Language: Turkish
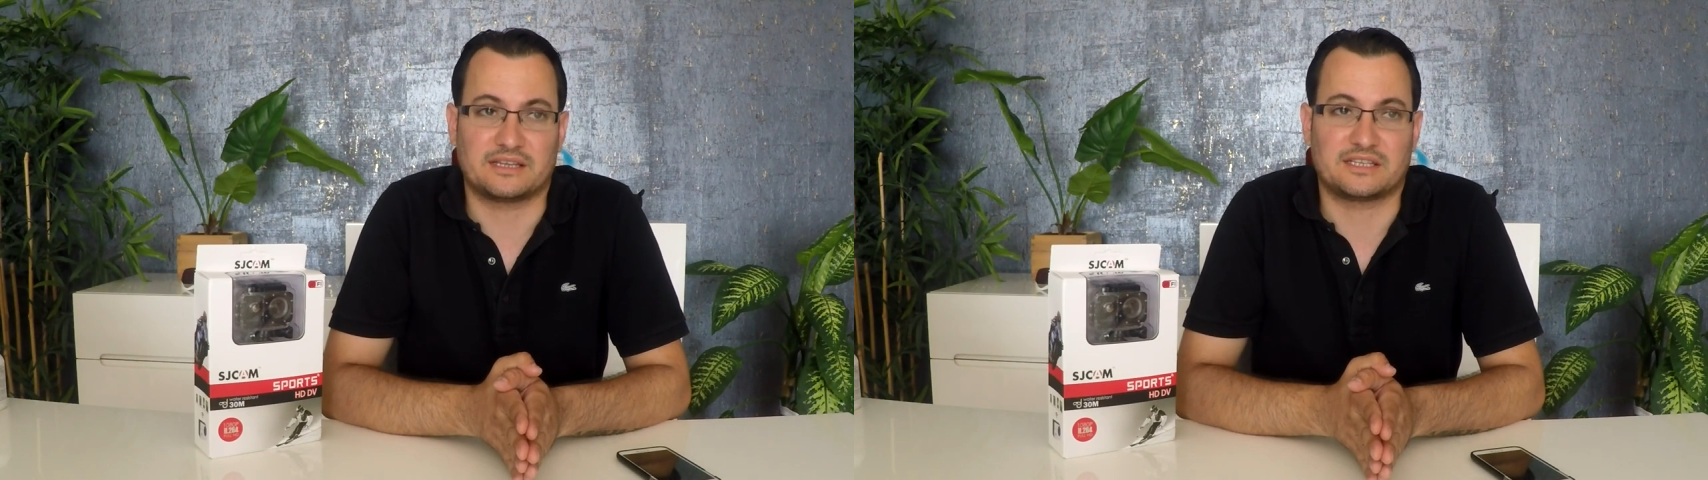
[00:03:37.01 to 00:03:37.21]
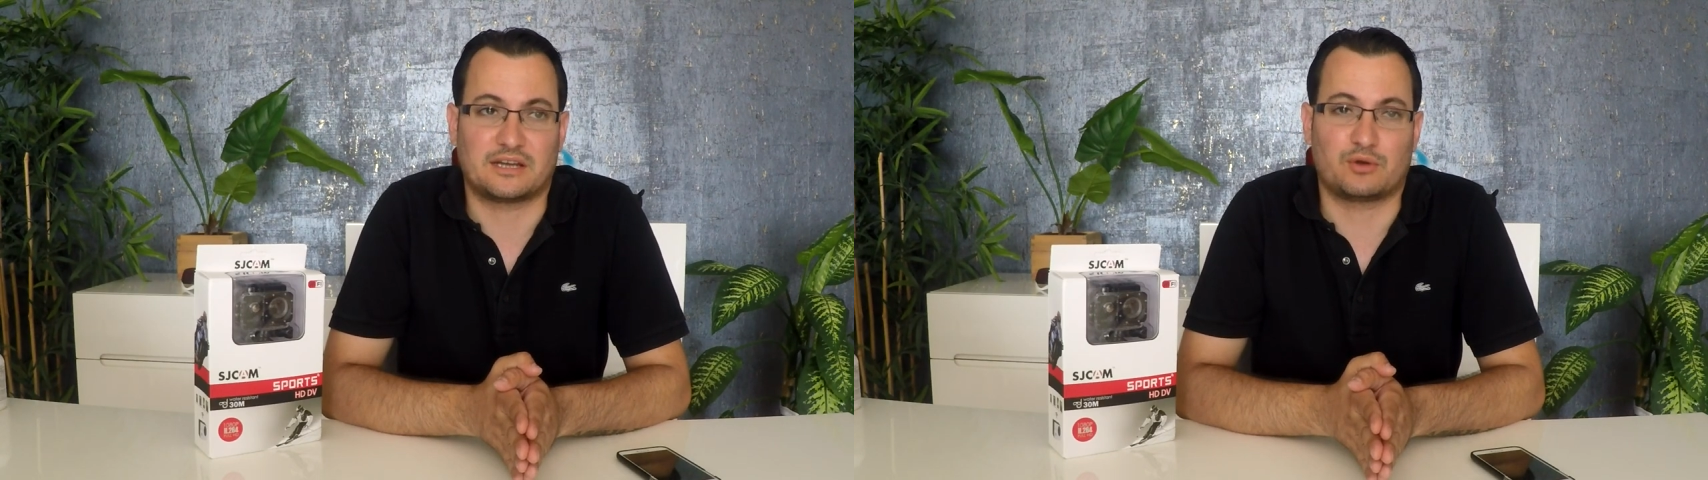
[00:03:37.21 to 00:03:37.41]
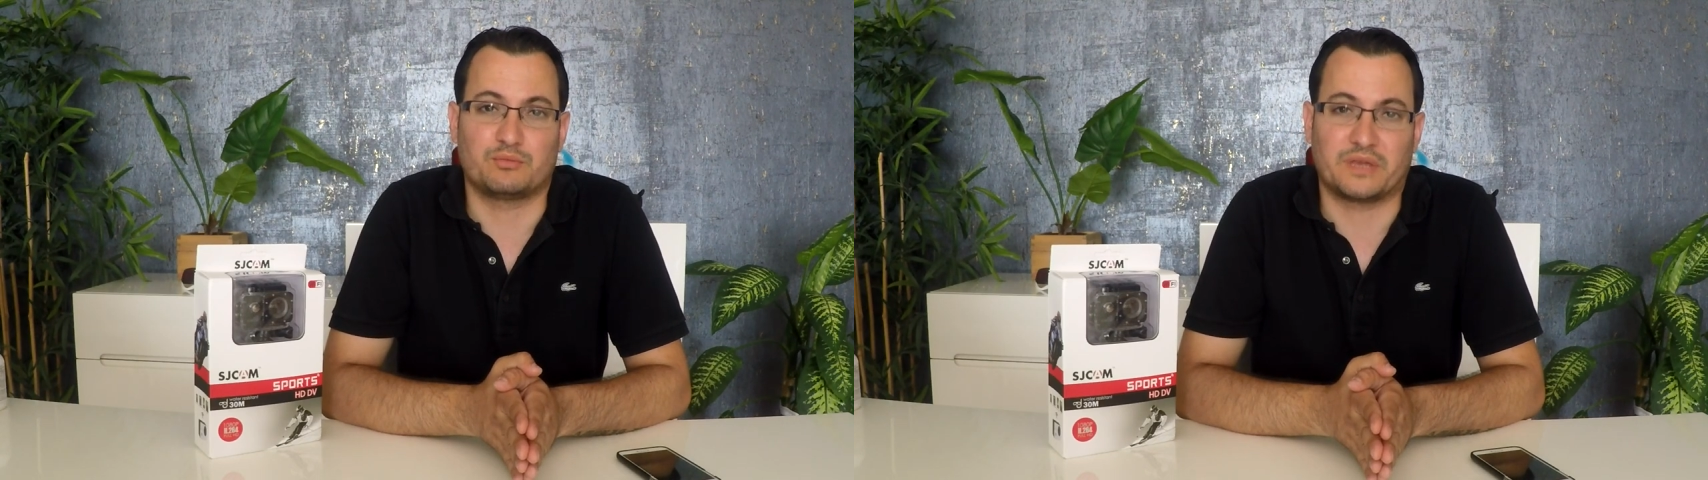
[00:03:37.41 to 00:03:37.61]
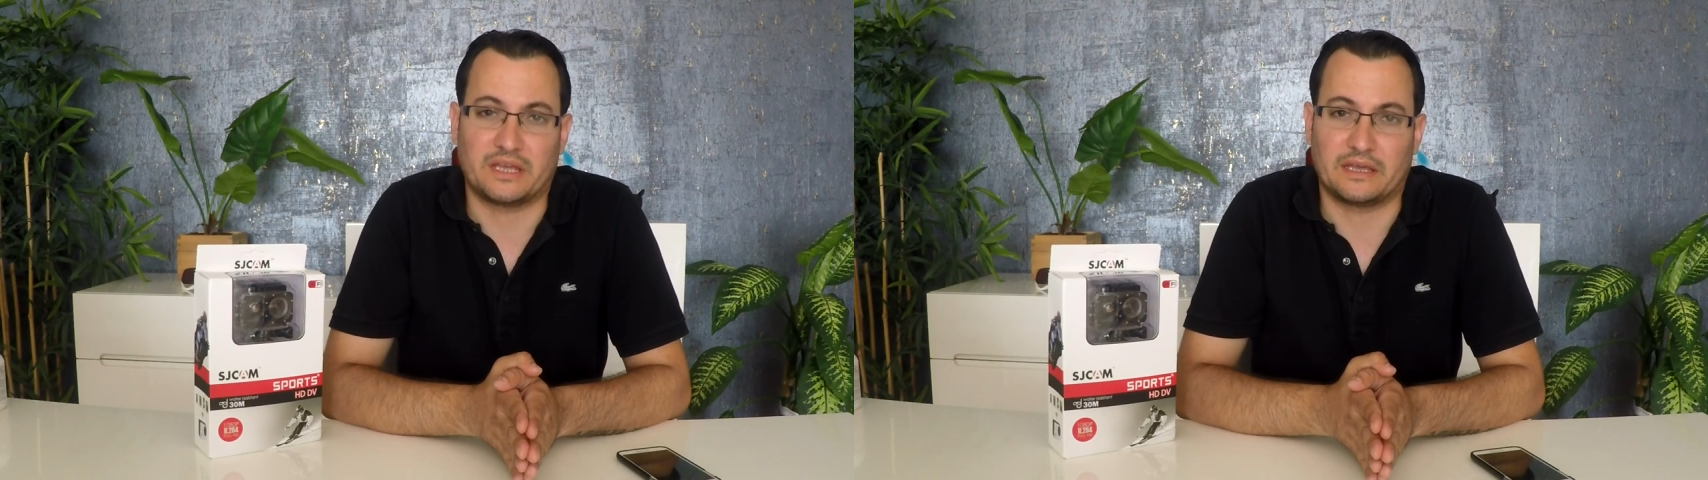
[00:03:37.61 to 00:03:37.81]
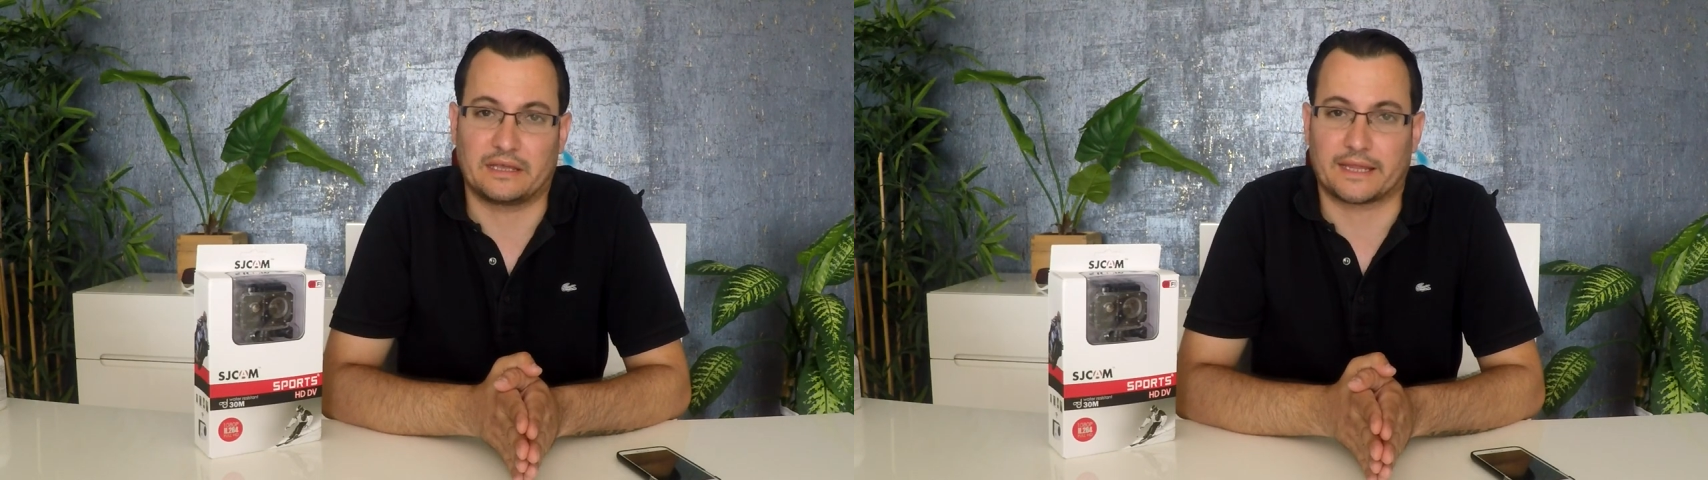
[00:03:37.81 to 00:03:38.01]

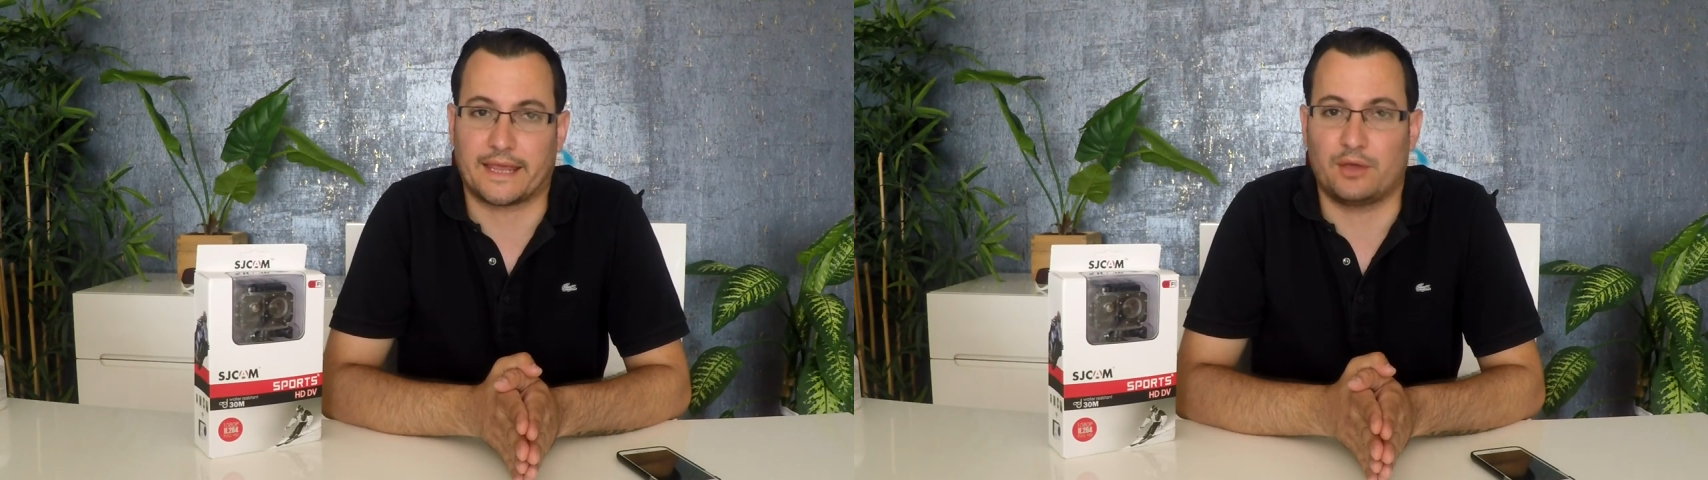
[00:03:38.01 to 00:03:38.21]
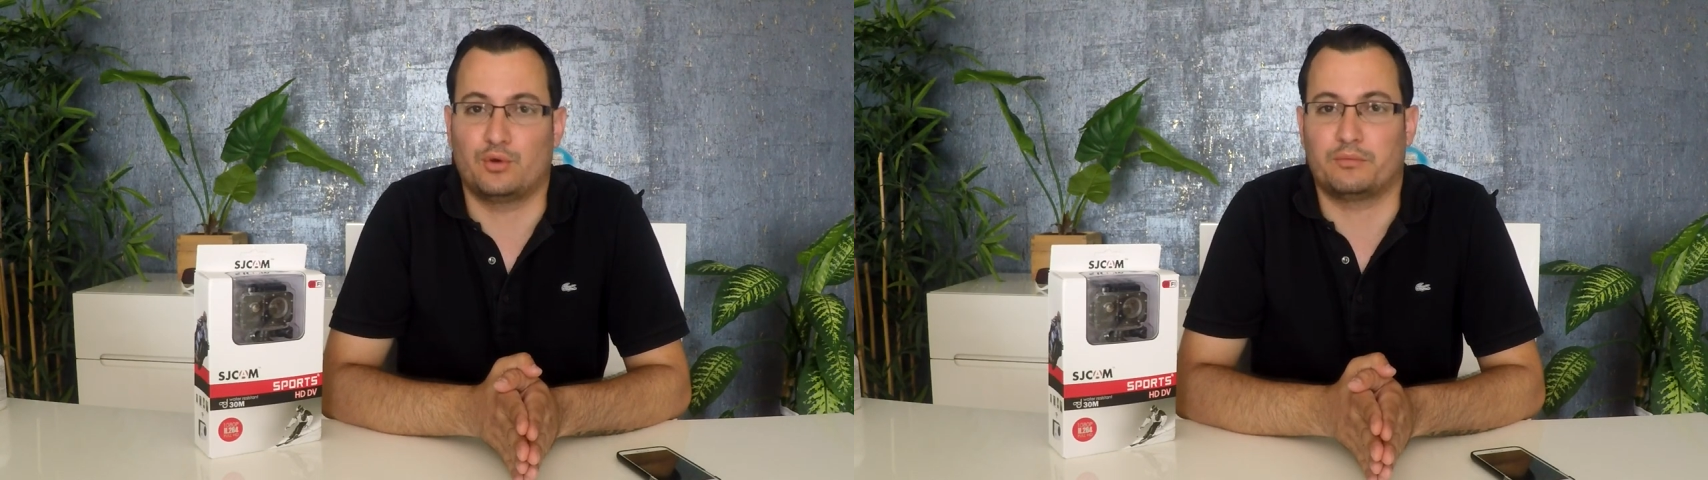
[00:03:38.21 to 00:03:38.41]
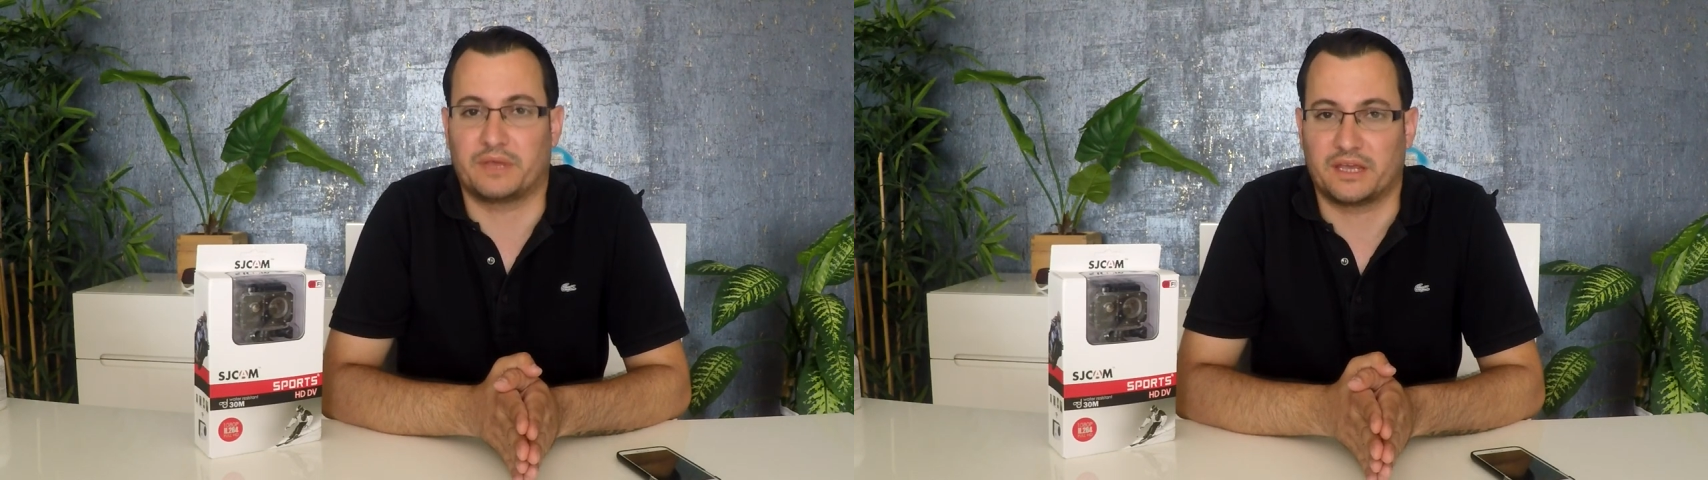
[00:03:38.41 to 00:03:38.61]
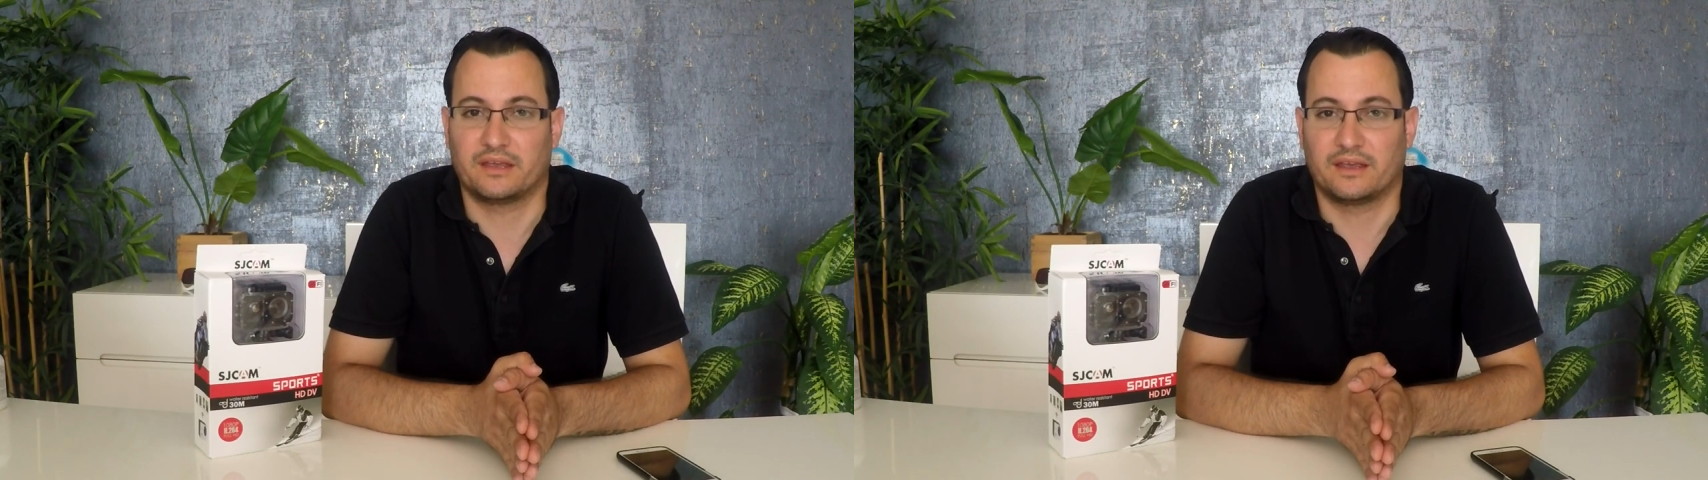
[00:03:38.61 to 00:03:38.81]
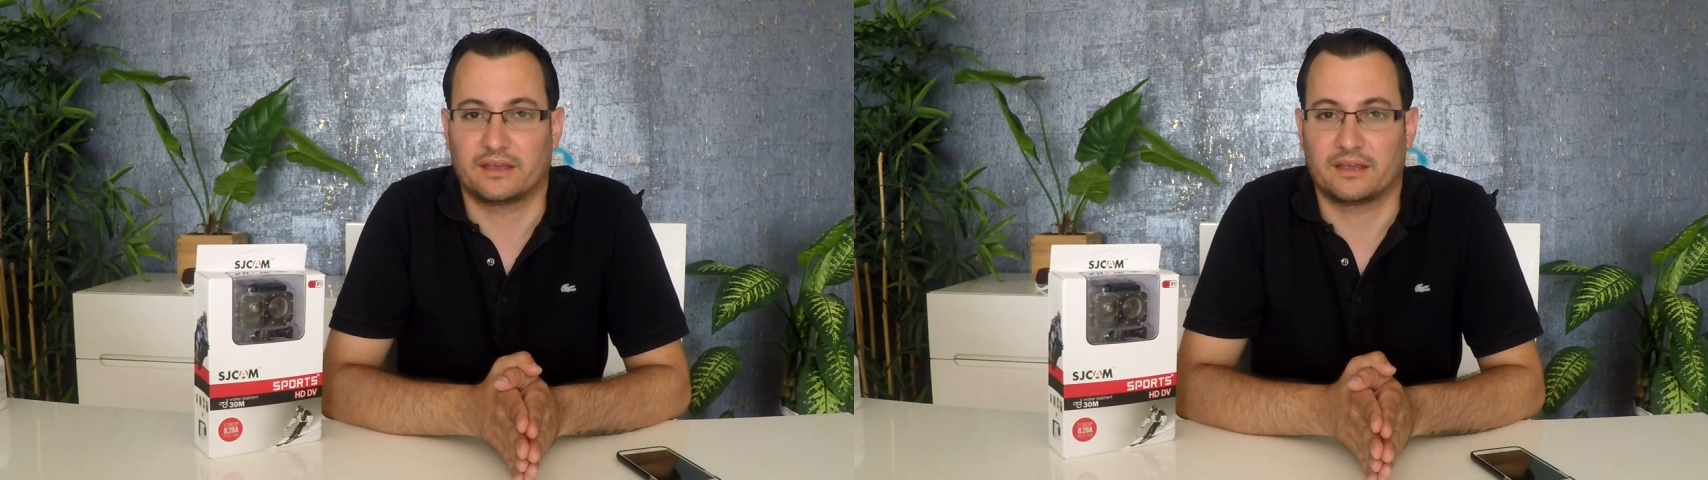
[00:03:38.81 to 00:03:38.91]
Xiaomi ya da Xiaomi